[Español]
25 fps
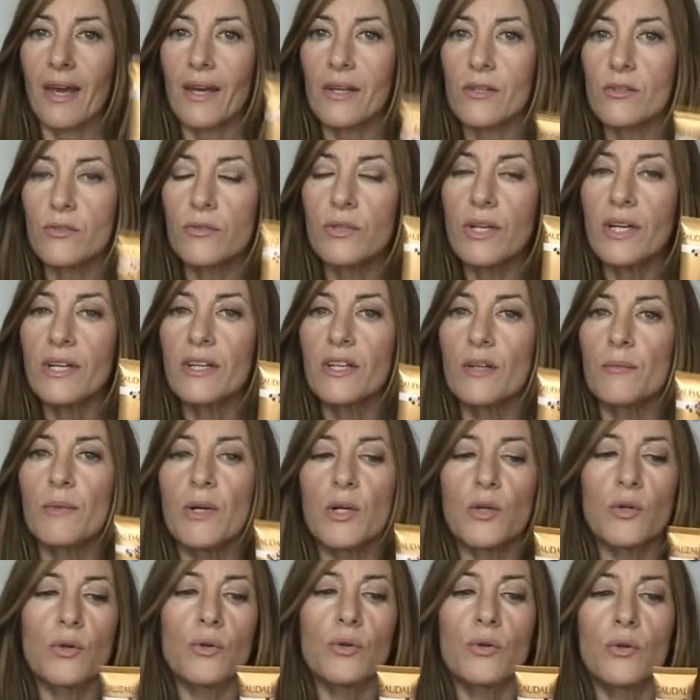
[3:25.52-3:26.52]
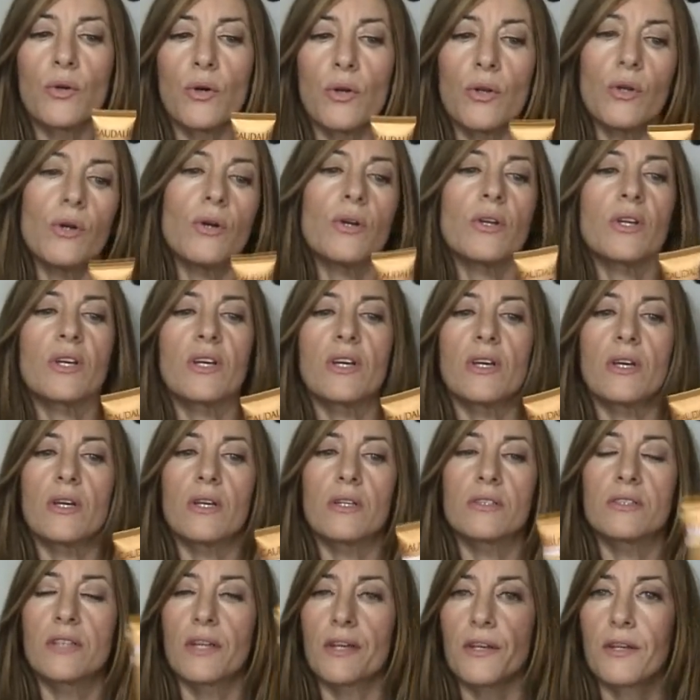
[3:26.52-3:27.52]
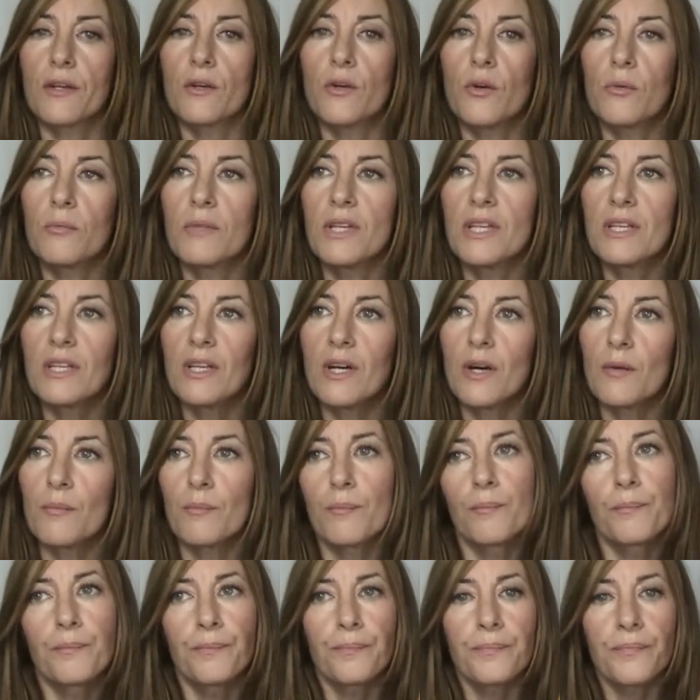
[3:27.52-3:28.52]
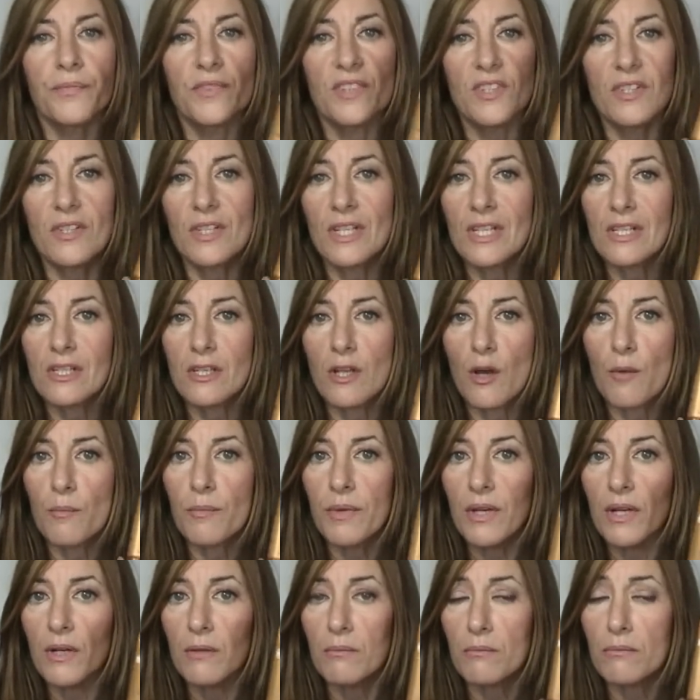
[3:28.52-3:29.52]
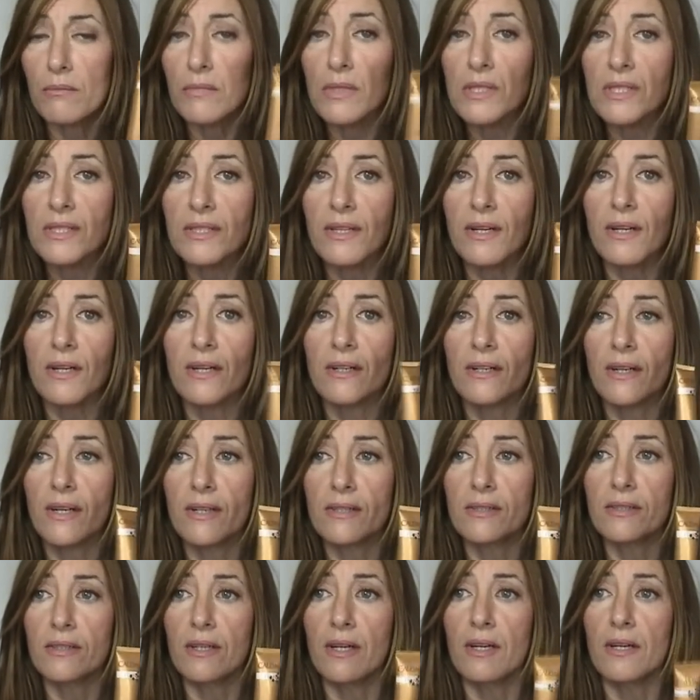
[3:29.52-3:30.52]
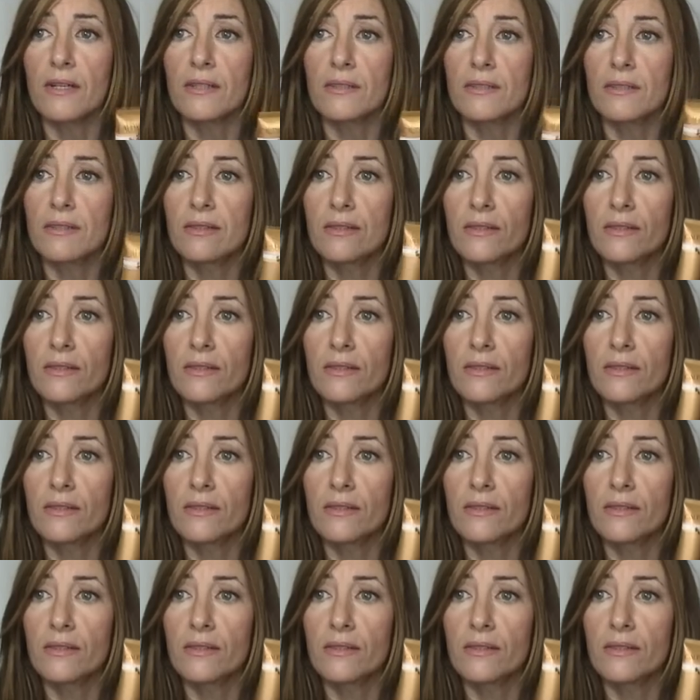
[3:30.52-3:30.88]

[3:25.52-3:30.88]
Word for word: Es una crema con color que se recomienda si tienes la piel mixta, grasa